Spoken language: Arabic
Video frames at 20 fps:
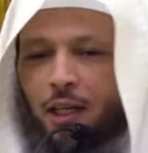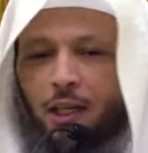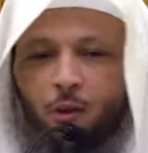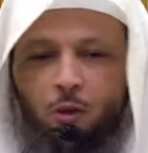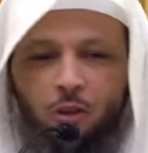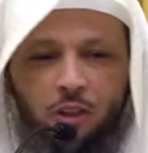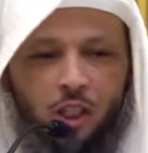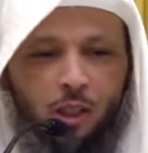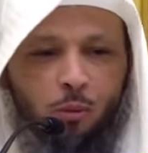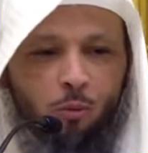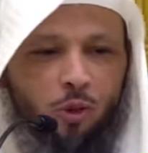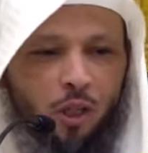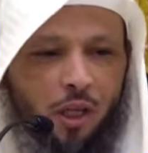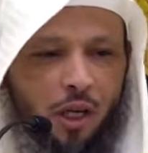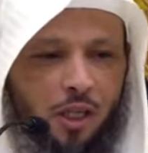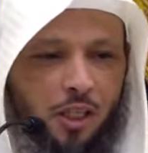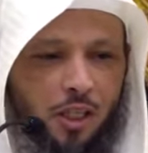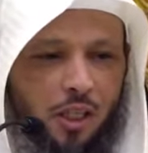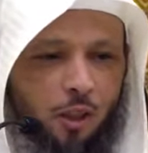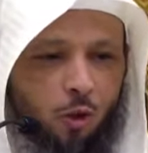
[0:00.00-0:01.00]
يعطيه
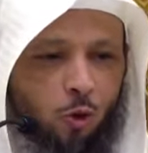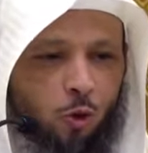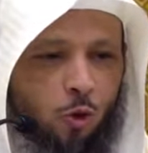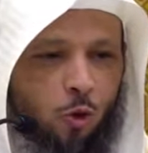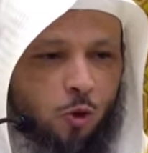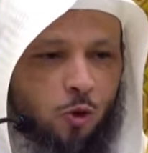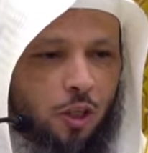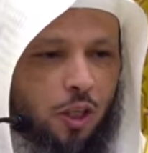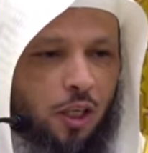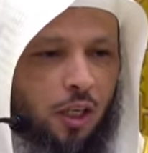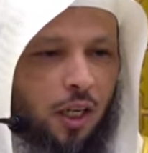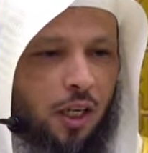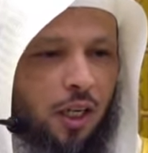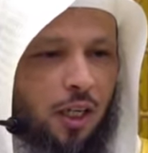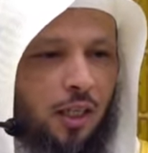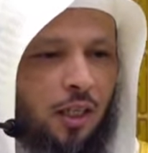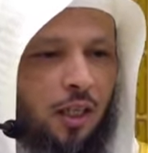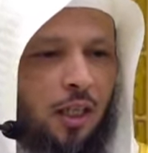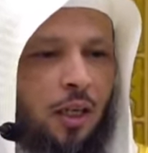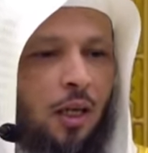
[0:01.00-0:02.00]
مدرسين
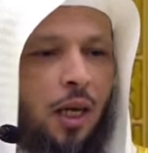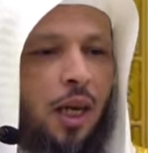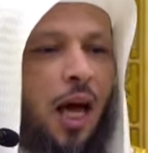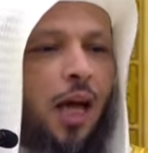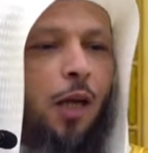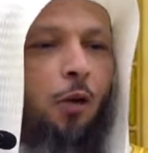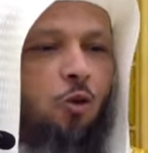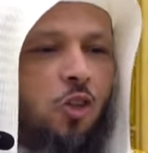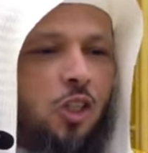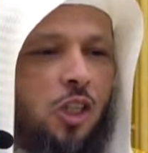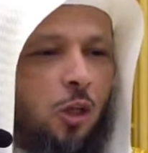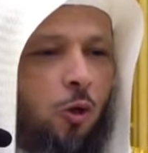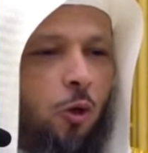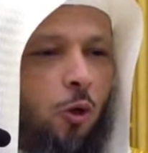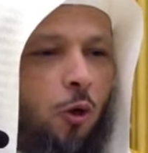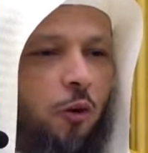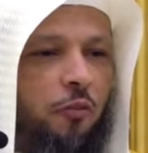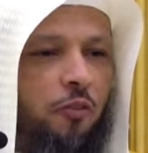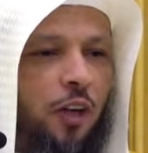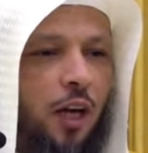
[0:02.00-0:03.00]
خصوصيين لا
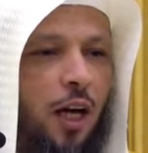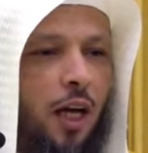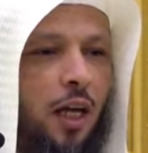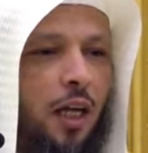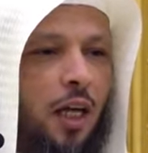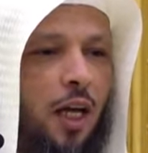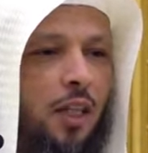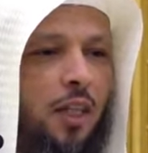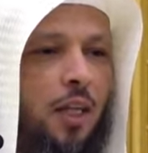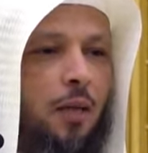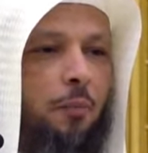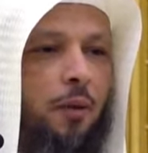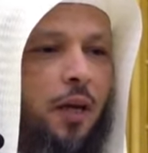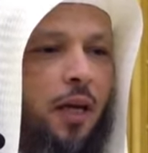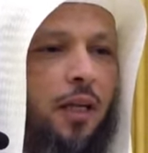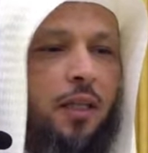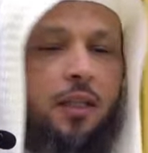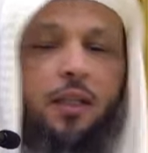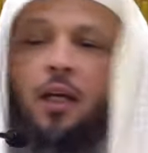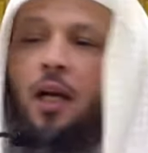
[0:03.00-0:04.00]
يرسله في أغراض
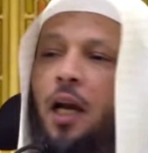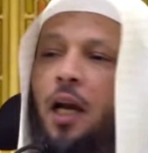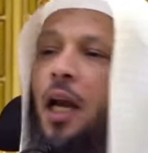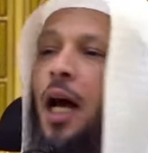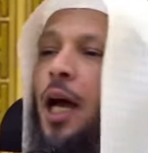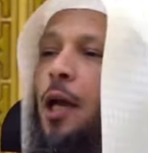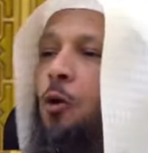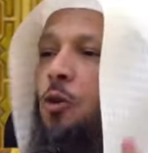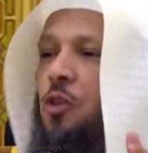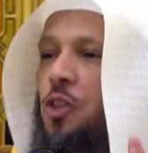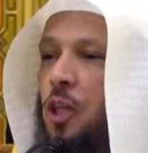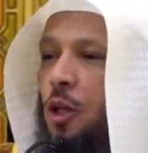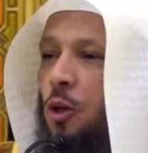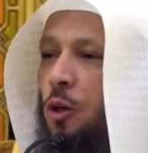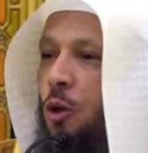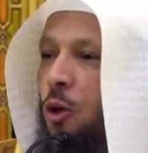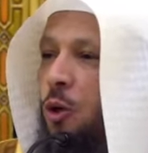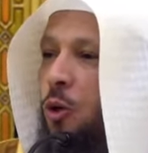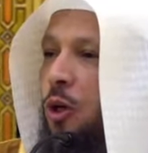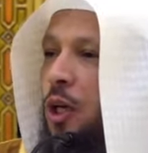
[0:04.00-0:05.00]
البيت لا
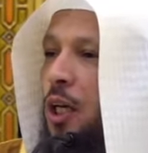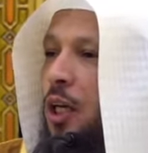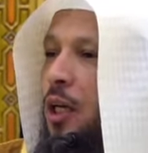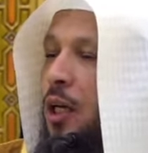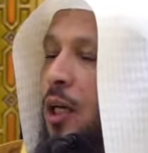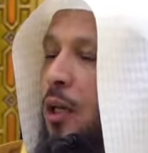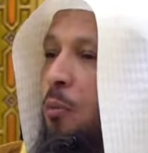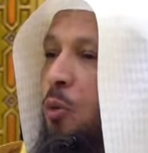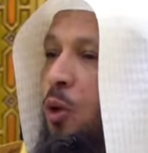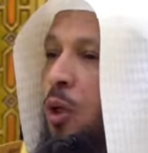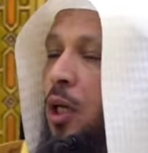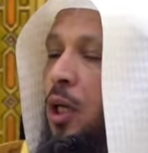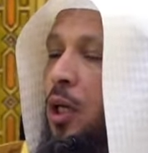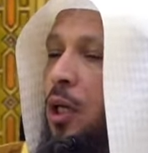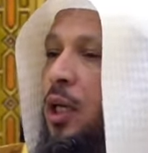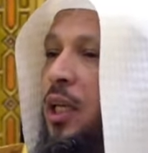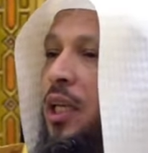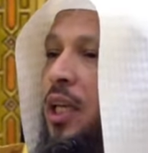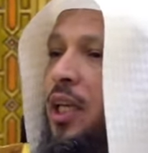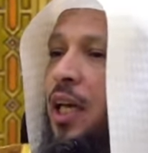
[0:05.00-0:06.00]
يرسله
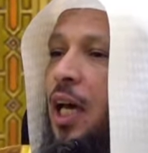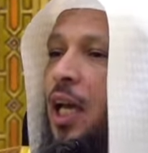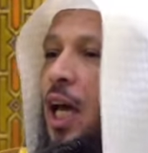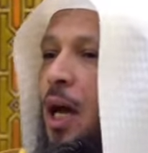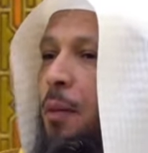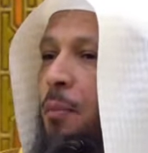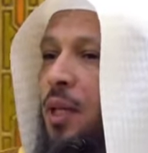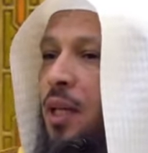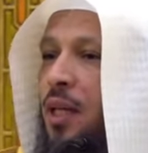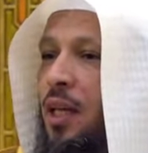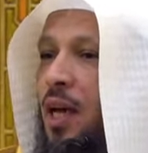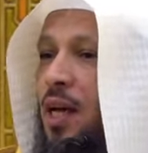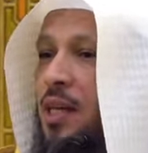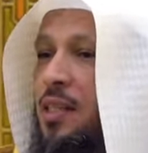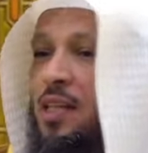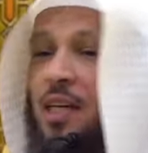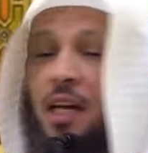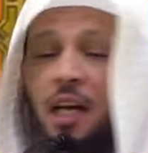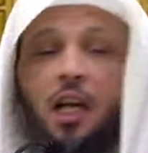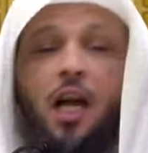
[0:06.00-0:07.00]
لكلام
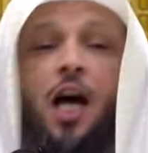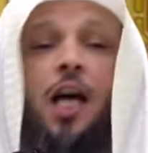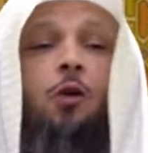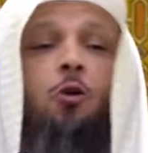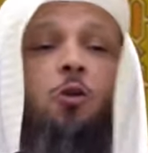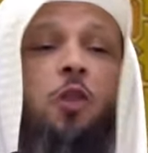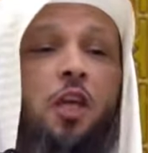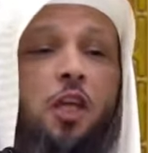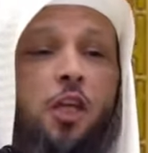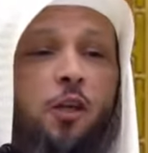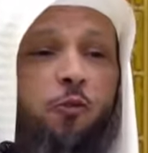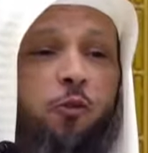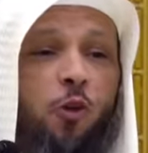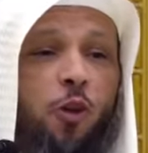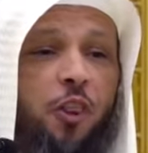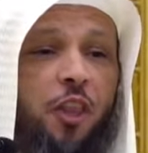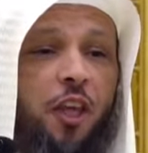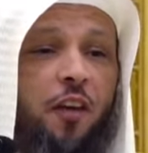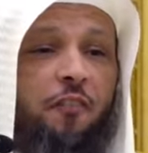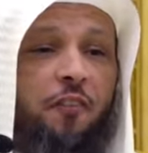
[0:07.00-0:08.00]
الناس لا يضيف
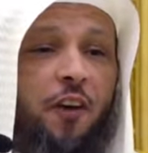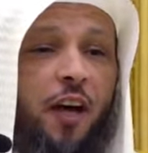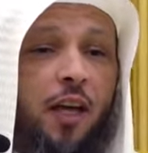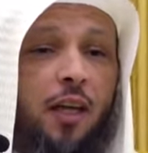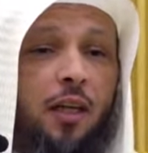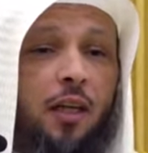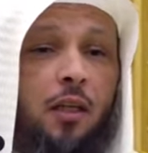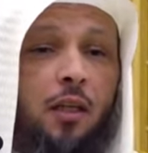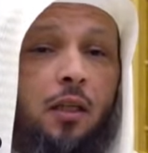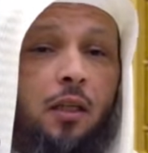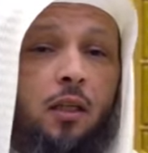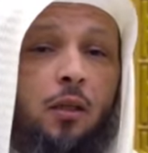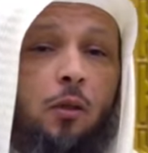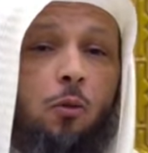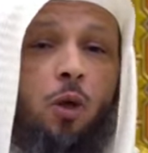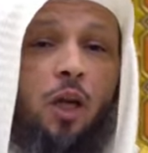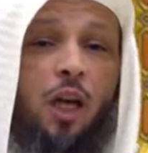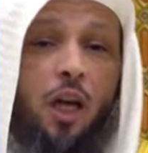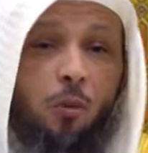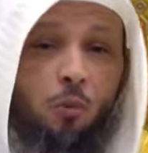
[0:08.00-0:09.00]
الضيفان
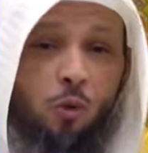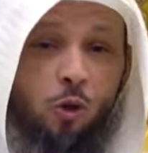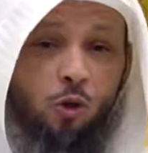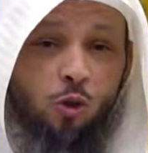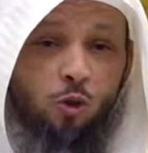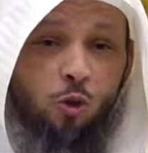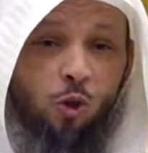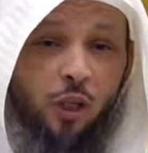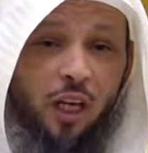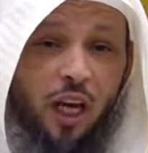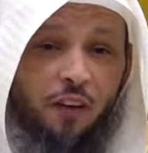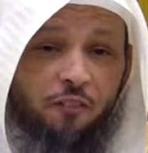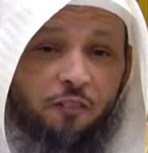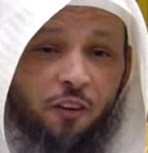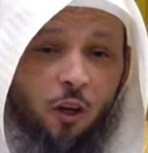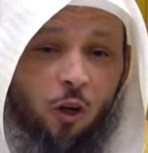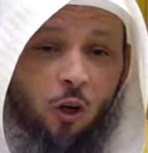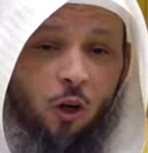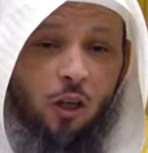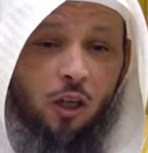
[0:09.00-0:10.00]
ويموت
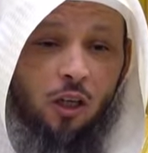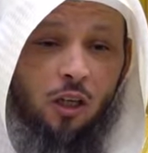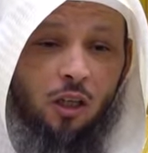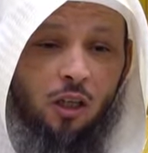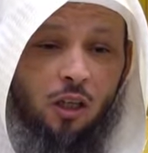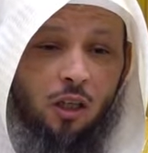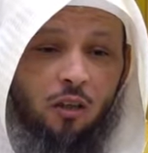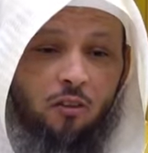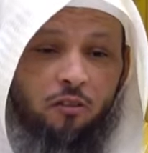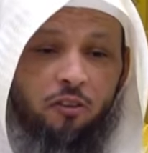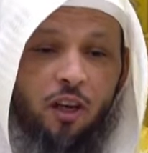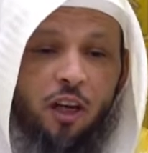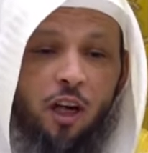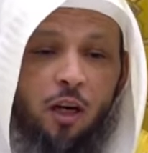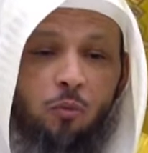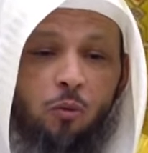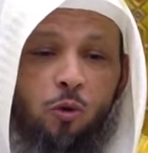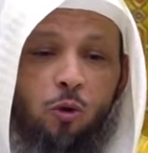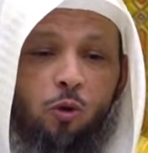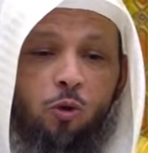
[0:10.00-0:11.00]
كافله
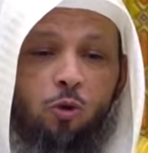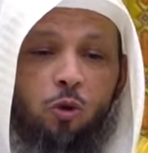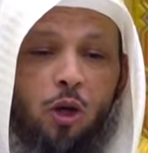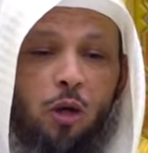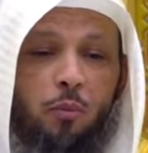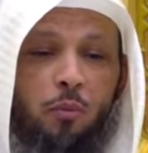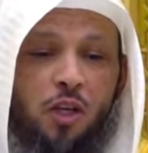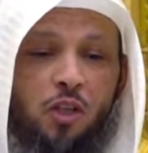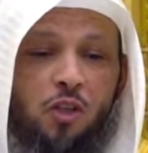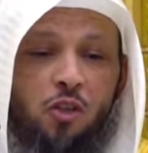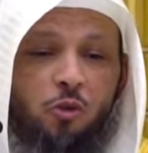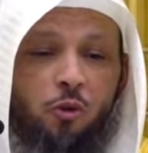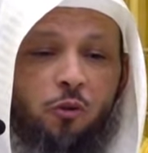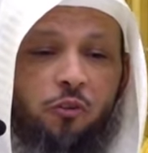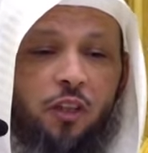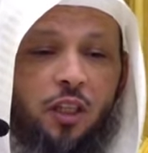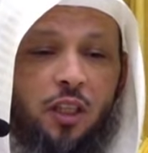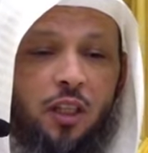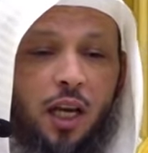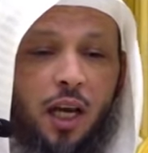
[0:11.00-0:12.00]
فيموت المجد
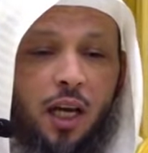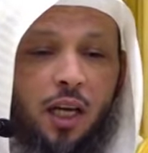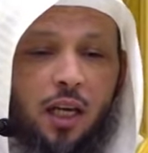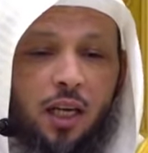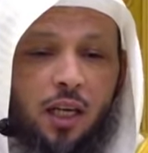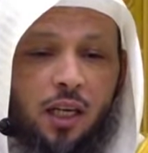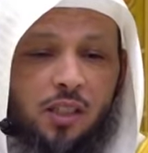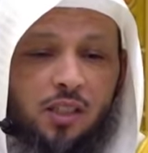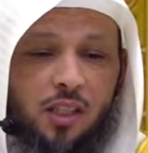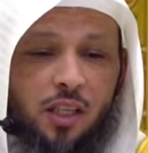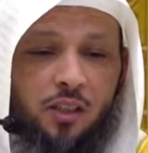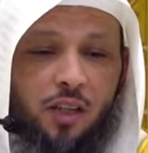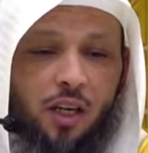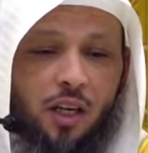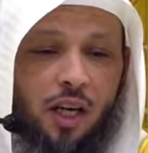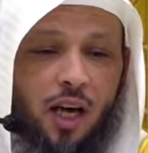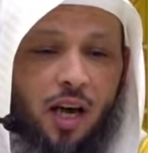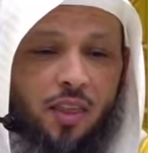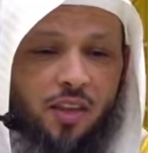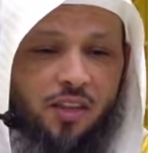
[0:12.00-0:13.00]
في داخل صدر
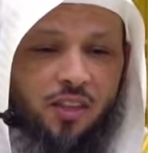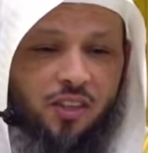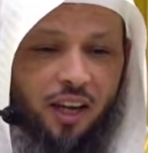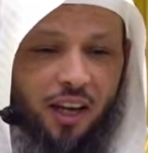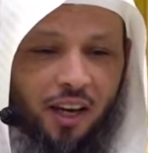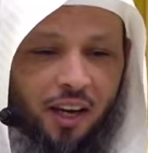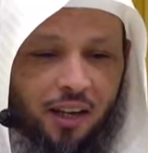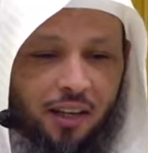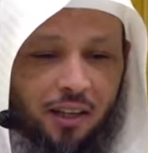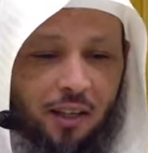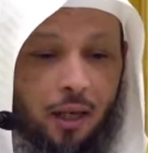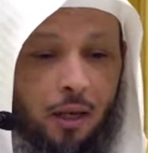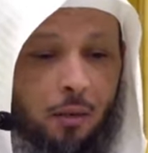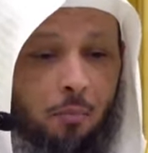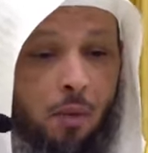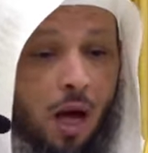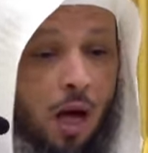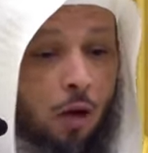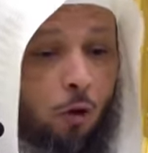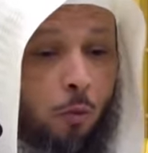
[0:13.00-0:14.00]
هذا الصغير
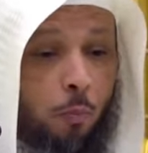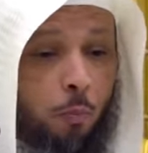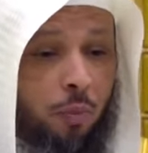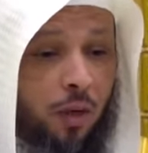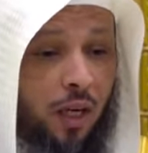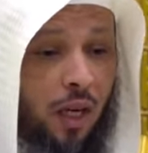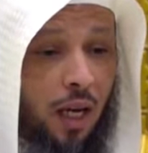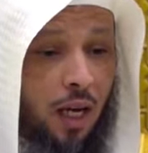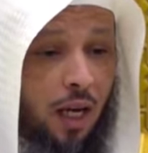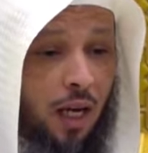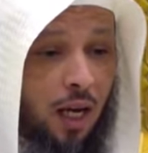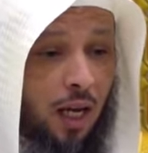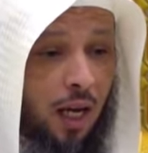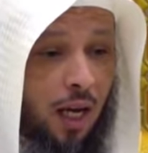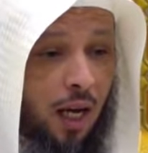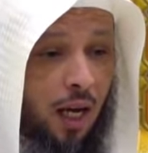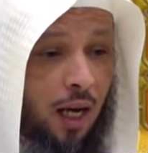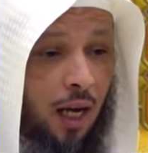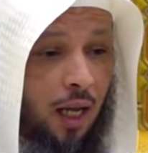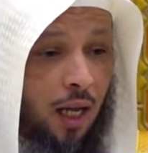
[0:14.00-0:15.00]
ما ربي
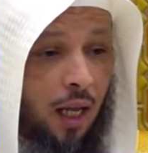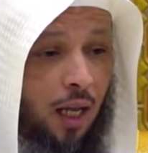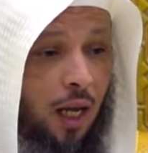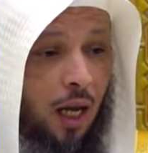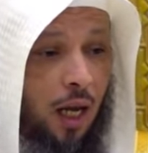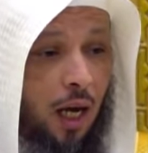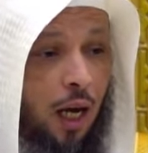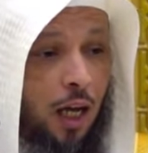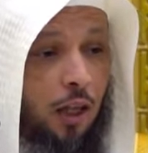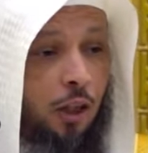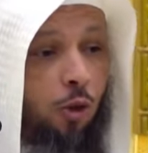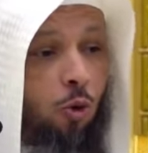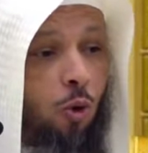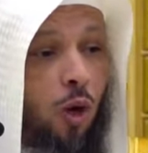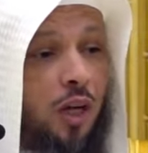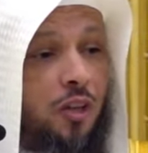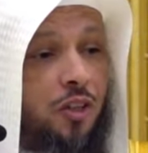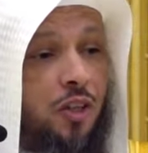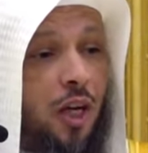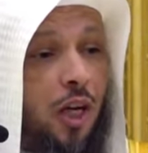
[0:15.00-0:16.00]
على أن
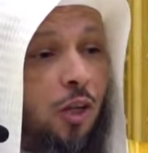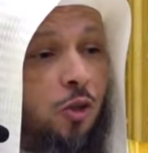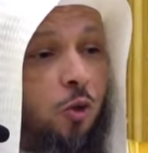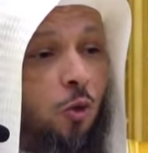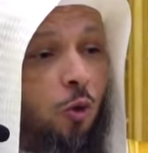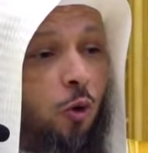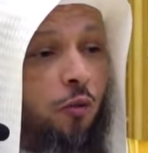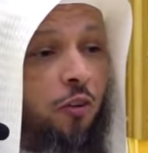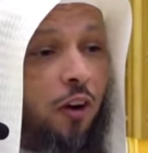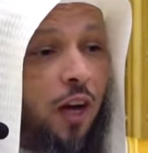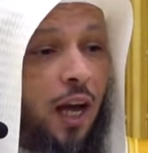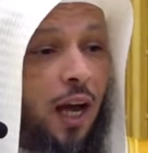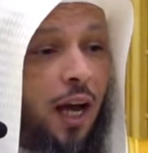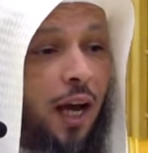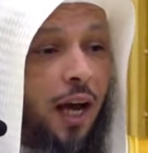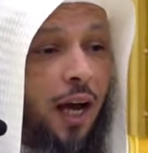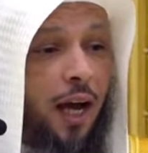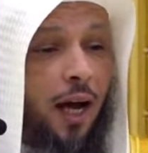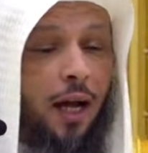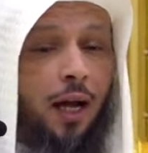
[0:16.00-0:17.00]
يواجه صروف
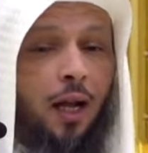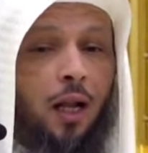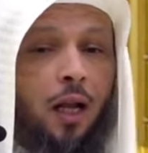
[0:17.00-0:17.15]
الحياة